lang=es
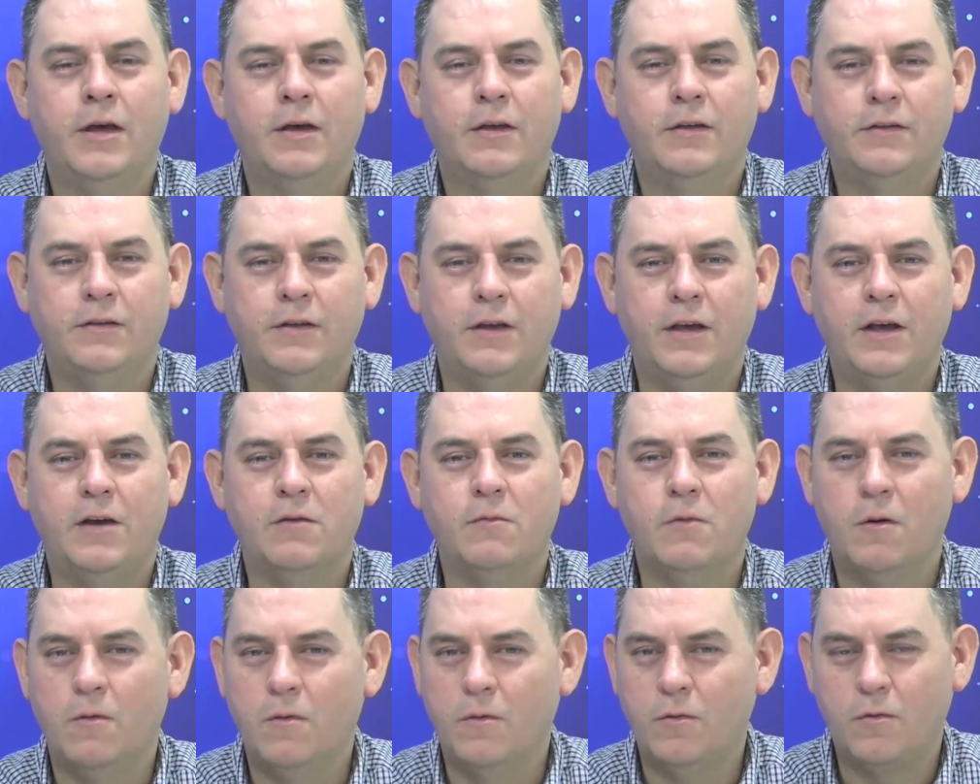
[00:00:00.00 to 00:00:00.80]
sí,
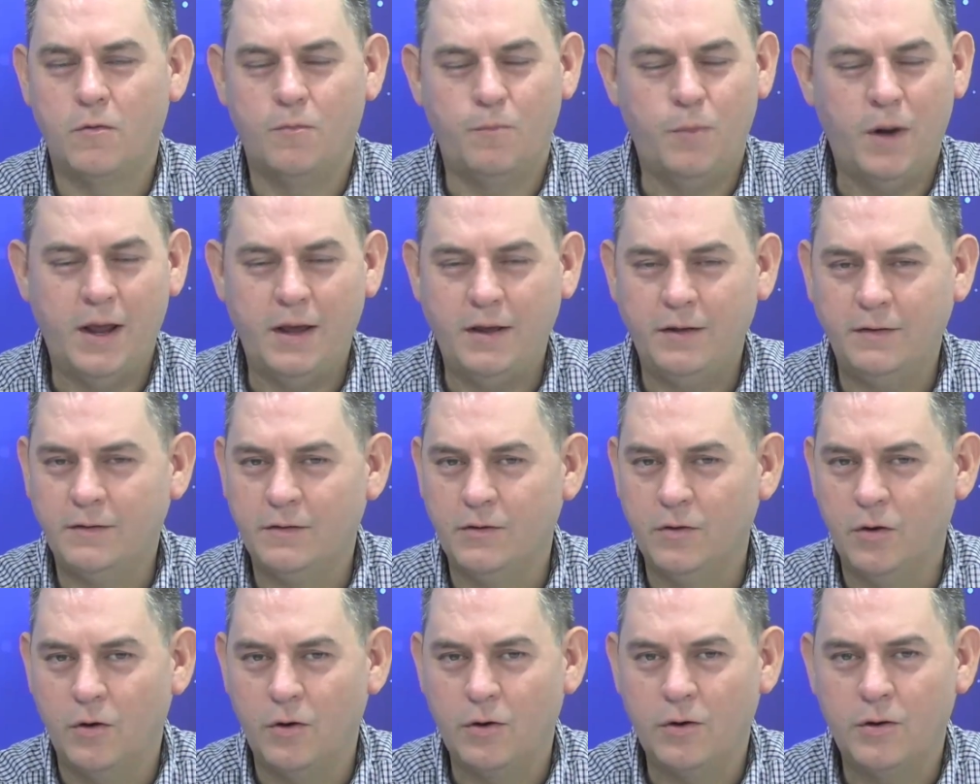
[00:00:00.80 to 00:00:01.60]
como Play
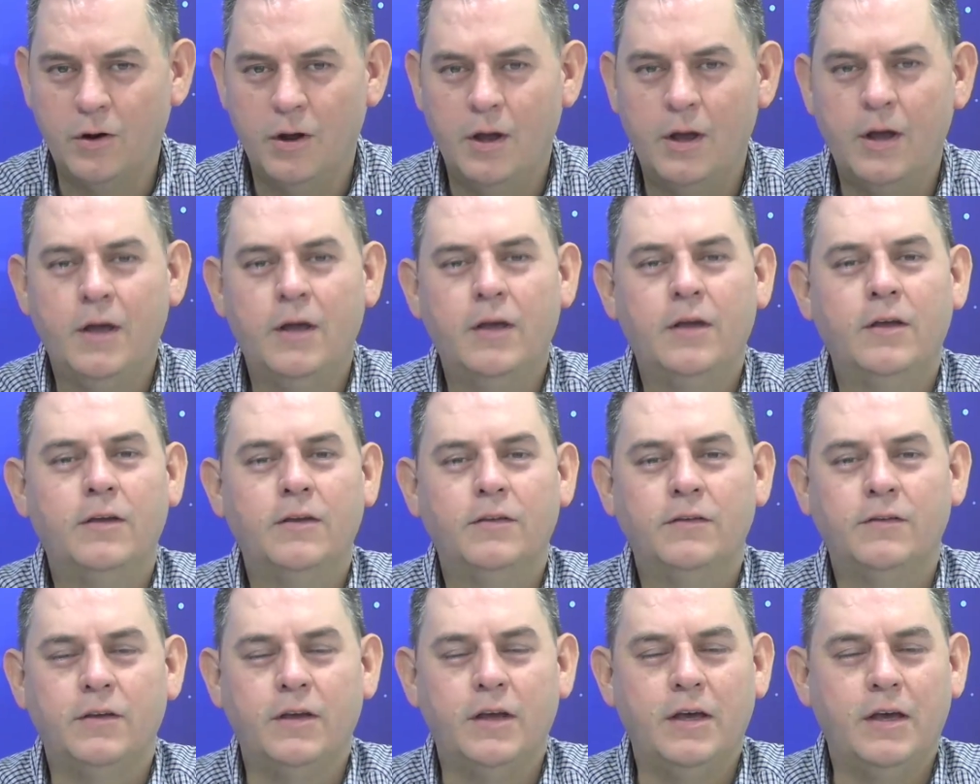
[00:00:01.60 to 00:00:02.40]
Store,
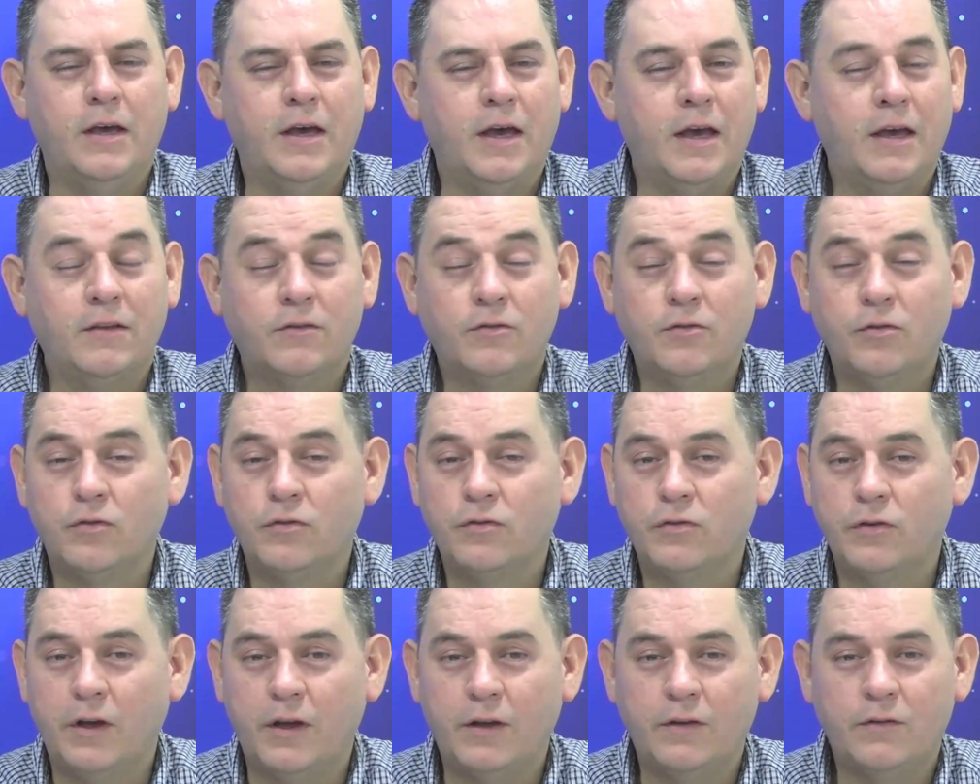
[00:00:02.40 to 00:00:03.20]
Sí,
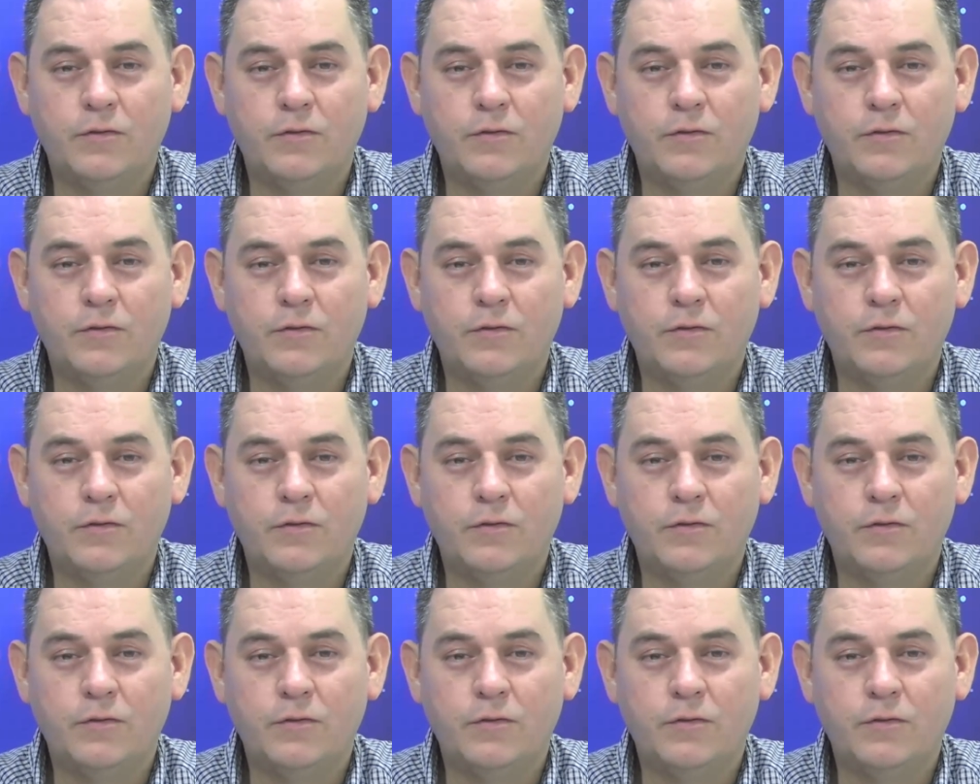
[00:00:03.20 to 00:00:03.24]
estos,